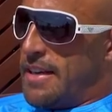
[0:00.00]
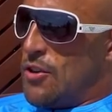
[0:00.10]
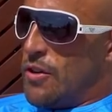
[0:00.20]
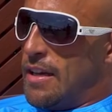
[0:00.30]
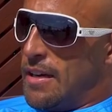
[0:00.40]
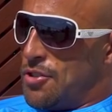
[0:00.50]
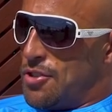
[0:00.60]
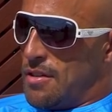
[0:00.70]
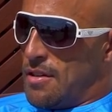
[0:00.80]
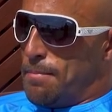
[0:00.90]
taki drogi
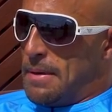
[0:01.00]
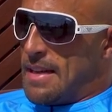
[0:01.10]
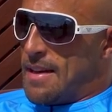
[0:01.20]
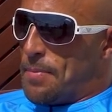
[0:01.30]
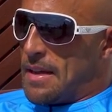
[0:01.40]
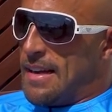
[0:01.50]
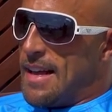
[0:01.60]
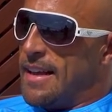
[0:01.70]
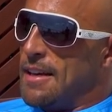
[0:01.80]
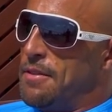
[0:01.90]
ryż, pyta
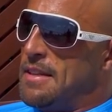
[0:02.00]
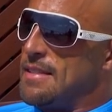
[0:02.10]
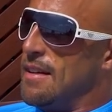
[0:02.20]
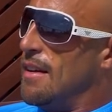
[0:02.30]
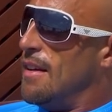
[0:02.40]
klakier widz.